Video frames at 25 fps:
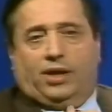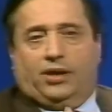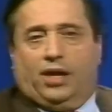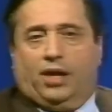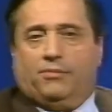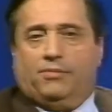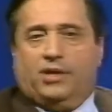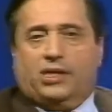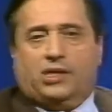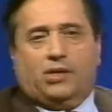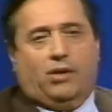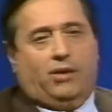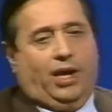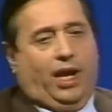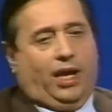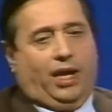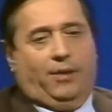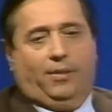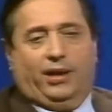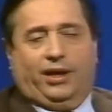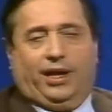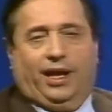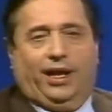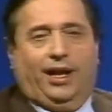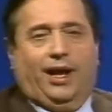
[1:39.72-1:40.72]
trasmissione, anche
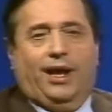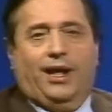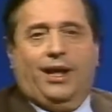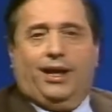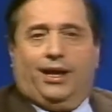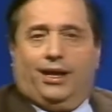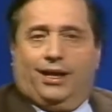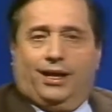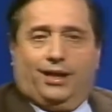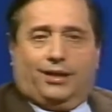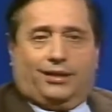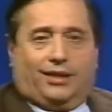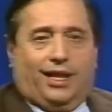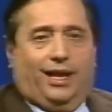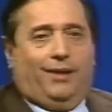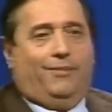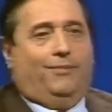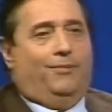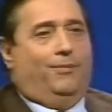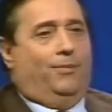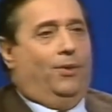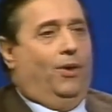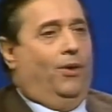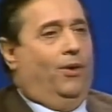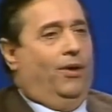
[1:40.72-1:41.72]
perché il
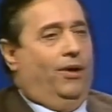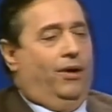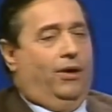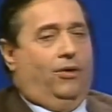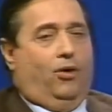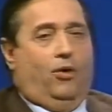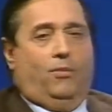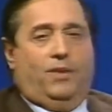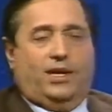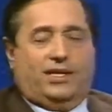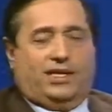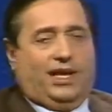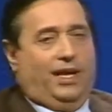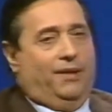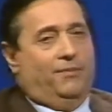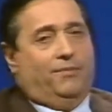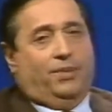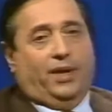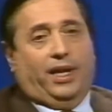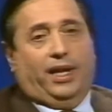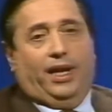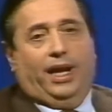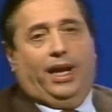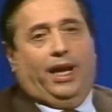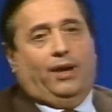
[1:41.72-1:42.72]
tempo, come
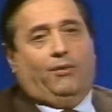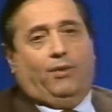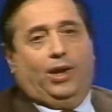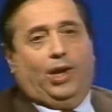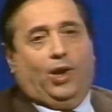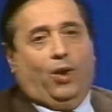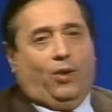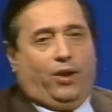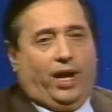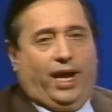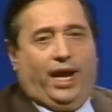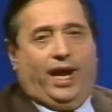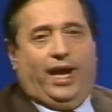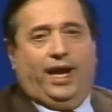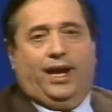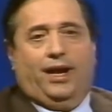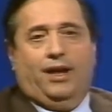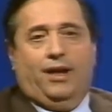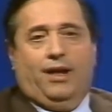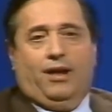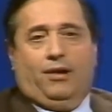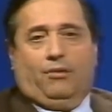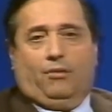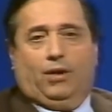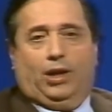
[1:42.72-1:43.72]
sempre, è quello che è,
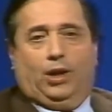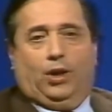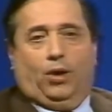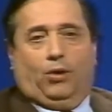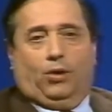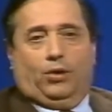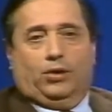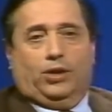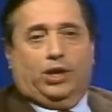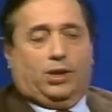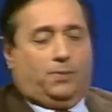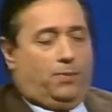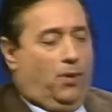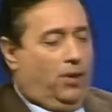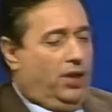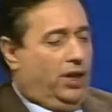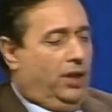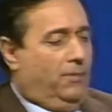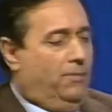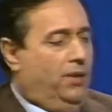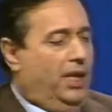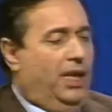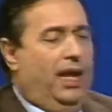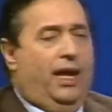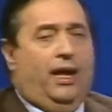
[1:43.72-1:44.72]
quello
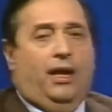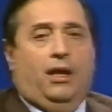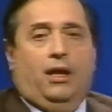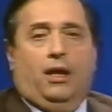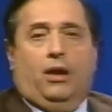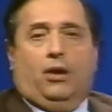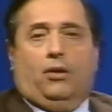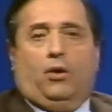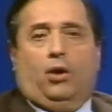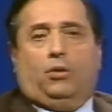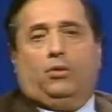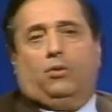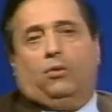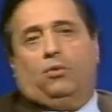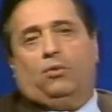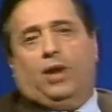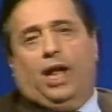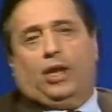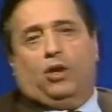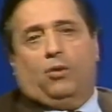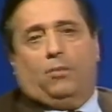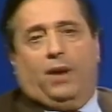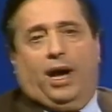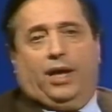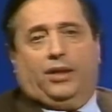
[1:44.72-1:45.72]
disponibile, con una
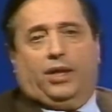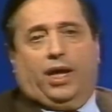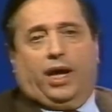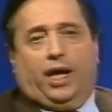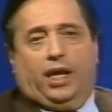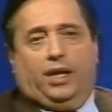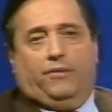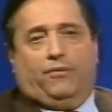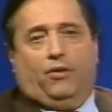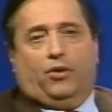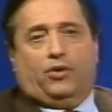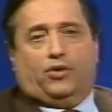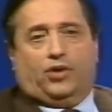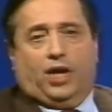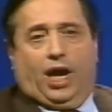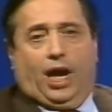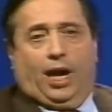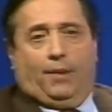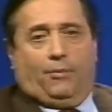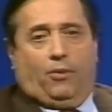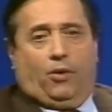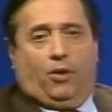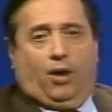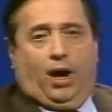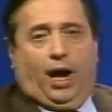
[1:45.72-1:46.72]
domanda che
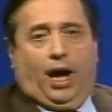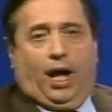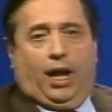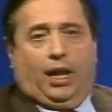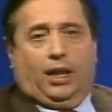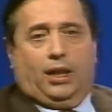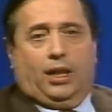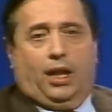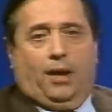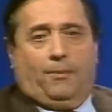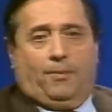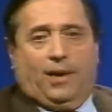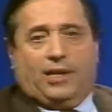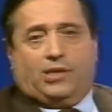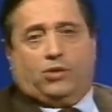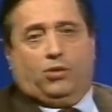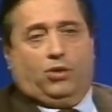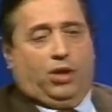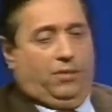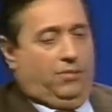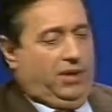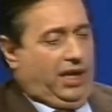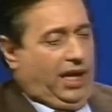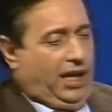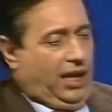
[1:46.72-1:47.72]
rivolgiamo al
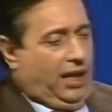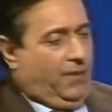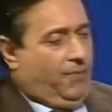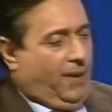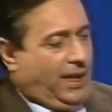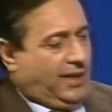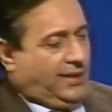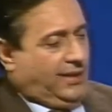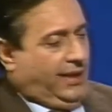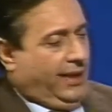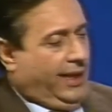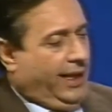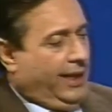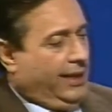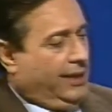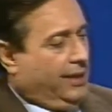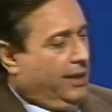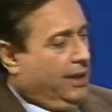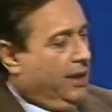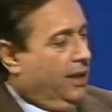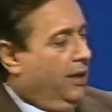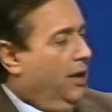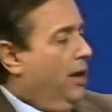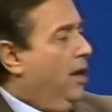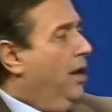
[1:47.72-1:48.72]
pastore Michele
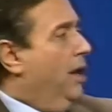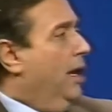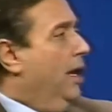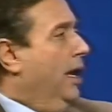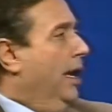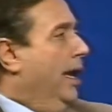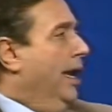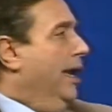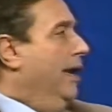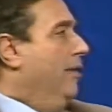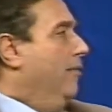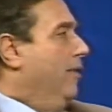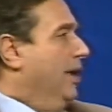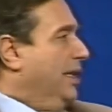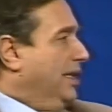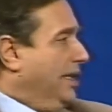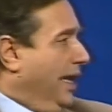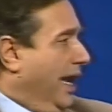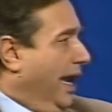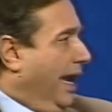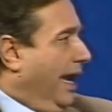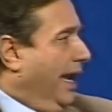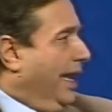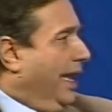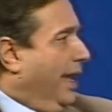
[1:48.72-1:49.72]
Passaretti. E
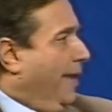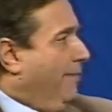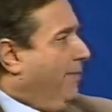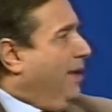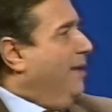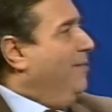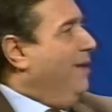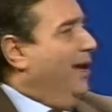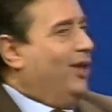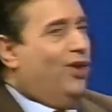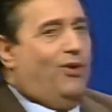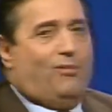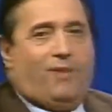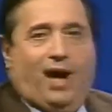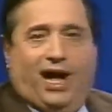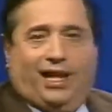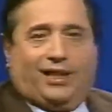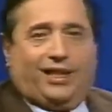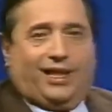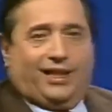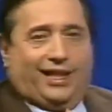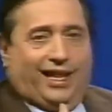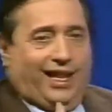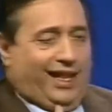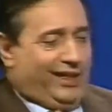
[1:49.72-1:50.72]
questa è la prima
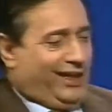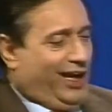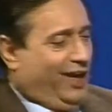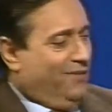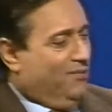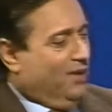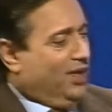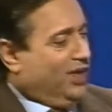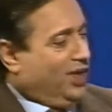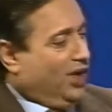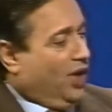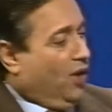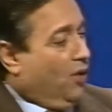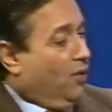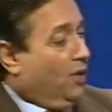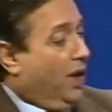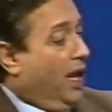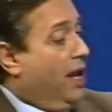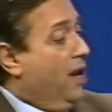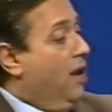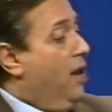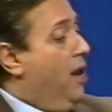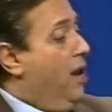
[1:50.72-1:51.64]
domanda della trasmissione